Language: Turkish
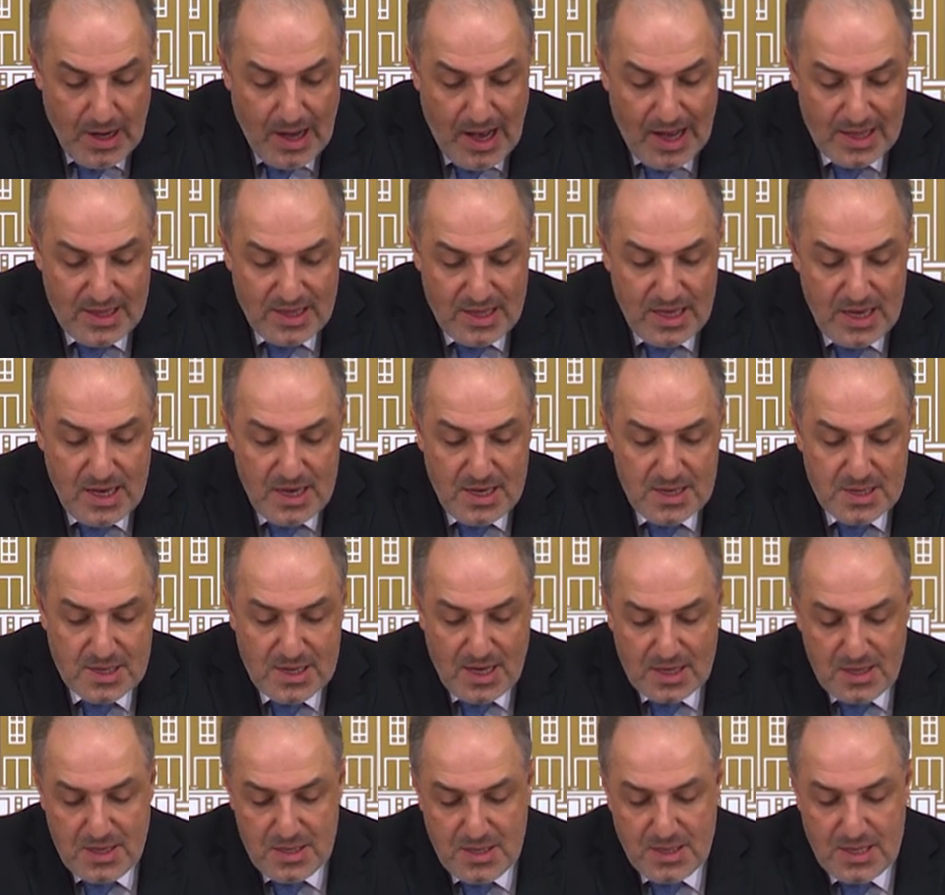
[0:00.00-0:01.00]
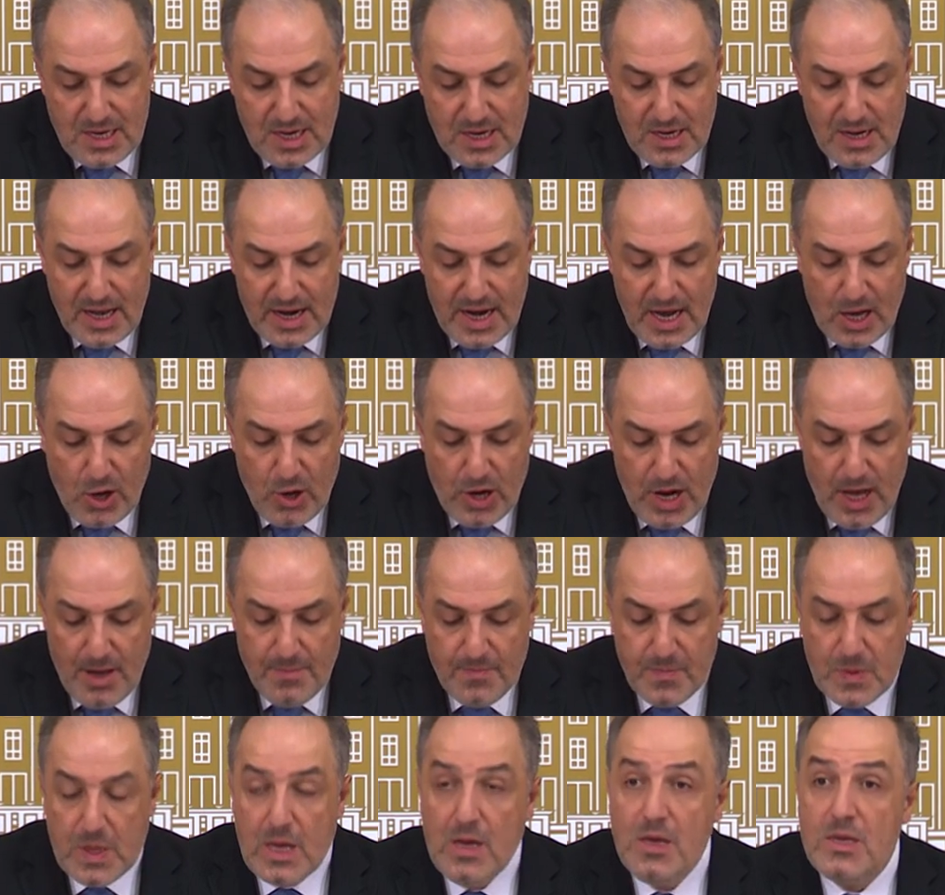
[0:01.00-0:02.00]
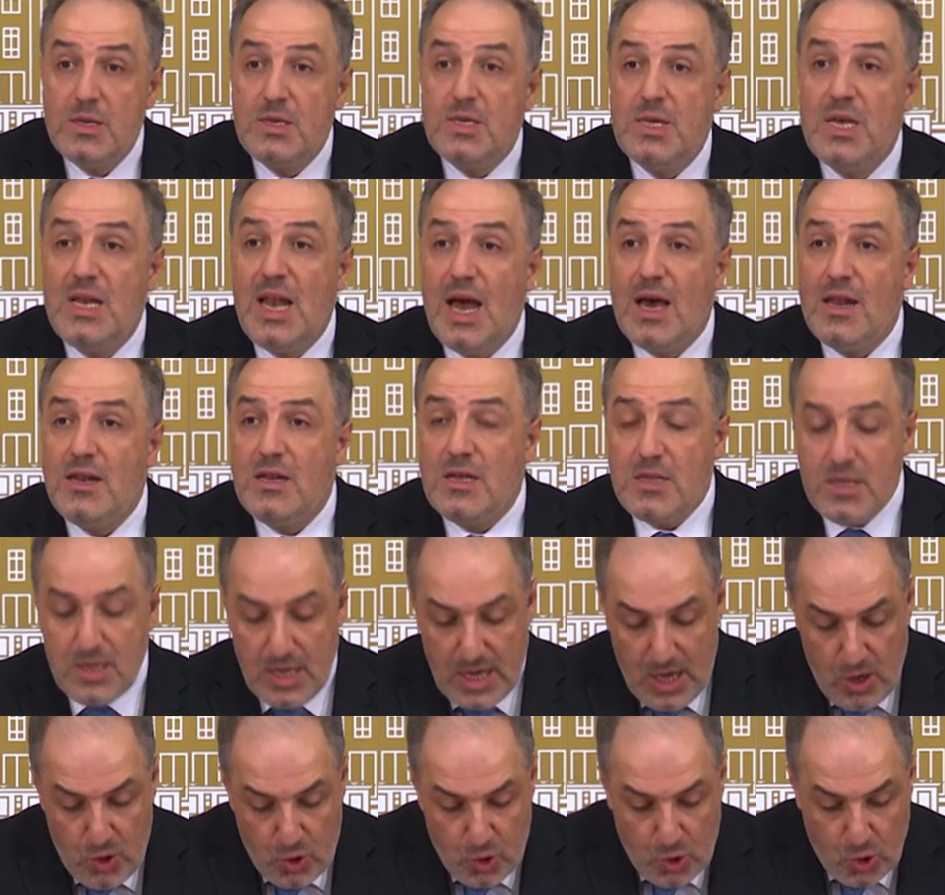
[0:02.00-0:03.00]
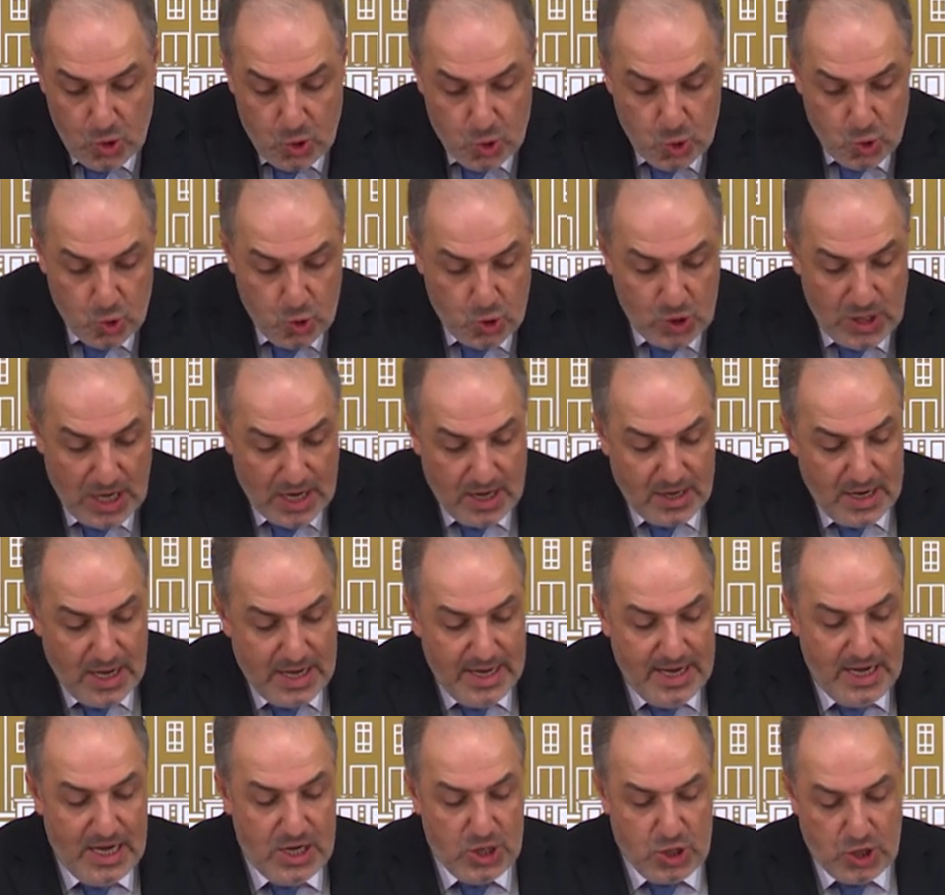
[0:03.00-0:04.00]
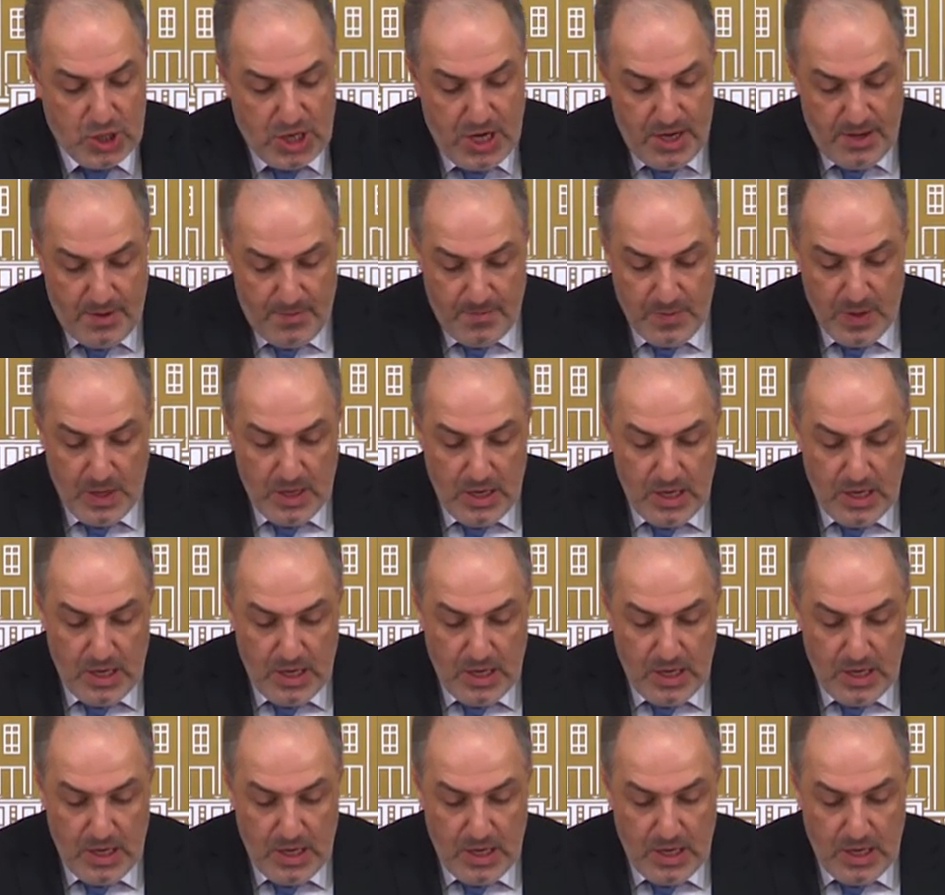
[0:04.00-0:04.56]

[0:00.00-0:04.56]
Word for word: adli istatistiklere göre silahlı örgüt suçlarına ilişkin